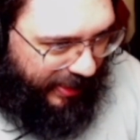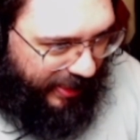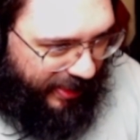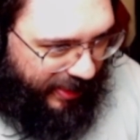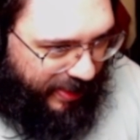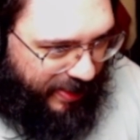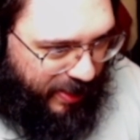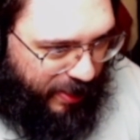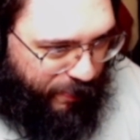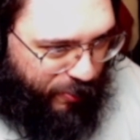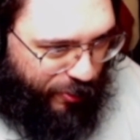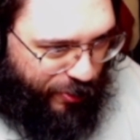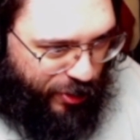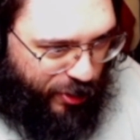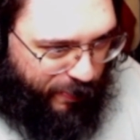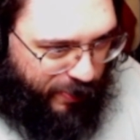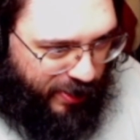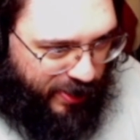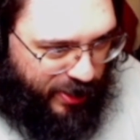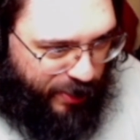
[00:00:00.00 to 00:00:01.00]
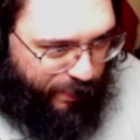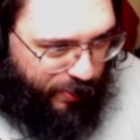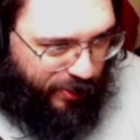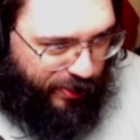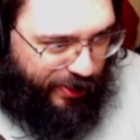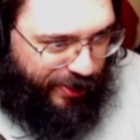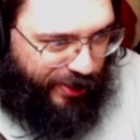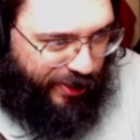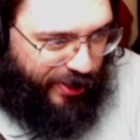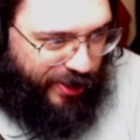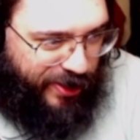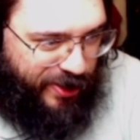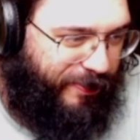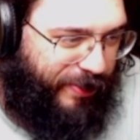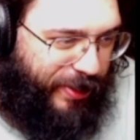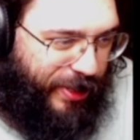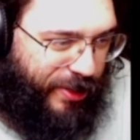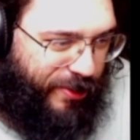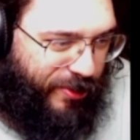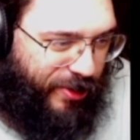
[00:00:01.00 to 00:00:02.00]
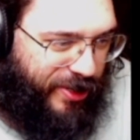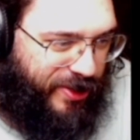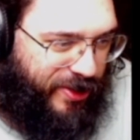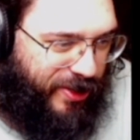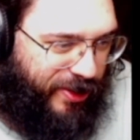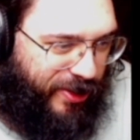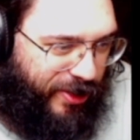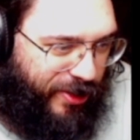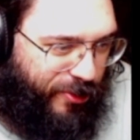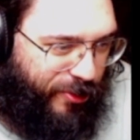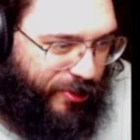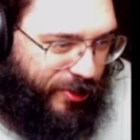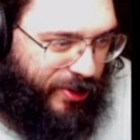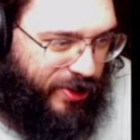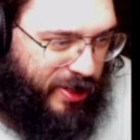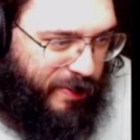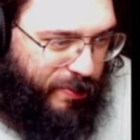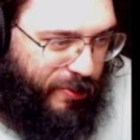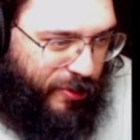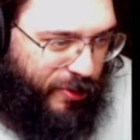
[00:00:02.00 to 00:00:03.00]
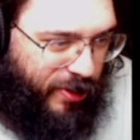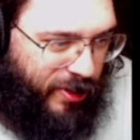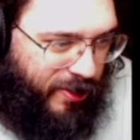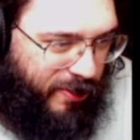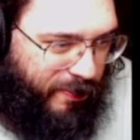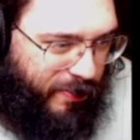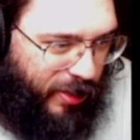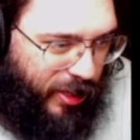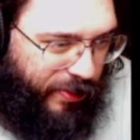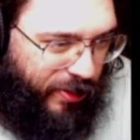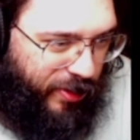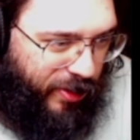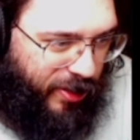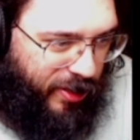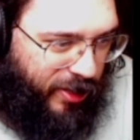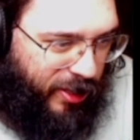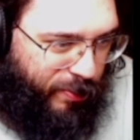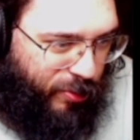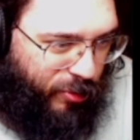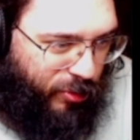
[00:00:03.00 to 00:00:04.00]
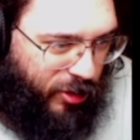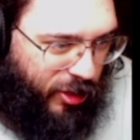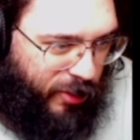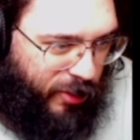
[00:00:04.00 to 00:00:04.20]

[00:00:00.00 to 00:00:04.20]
Сапер ошибается полтора раза. Первый раз, когда идет на сапера, половина, когда путает